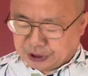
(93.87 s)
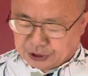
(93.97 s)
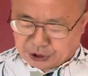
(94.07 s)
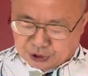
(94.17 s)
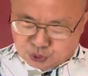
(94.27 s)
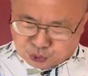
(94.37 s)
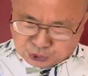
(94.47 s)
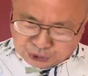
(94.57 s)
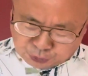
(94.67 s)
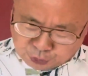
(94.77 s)
呃，
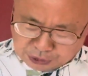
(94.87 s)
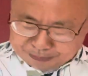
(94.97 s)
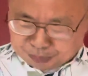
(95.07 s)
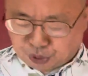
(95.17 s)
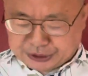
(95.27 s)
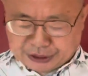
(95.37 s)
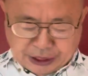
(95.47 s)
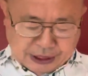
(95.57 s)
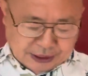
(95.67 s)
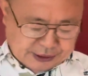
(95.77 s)
绝对不会
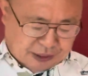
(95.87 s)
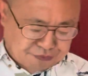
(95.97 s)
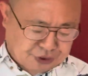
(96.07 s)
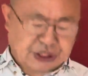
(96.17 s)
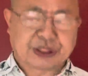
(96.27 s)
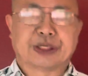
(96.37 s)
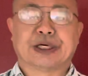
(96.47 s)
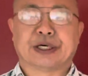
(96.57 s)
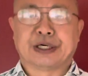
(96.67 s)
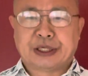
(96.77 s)
让这
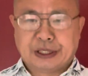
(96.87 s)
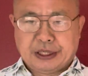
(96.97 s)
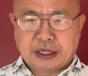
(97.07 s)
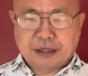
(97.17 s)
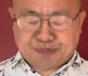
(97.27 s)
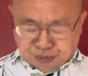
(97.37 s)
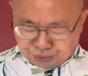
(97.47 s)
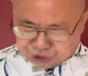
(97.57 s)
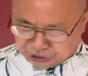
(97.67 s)
个呃普京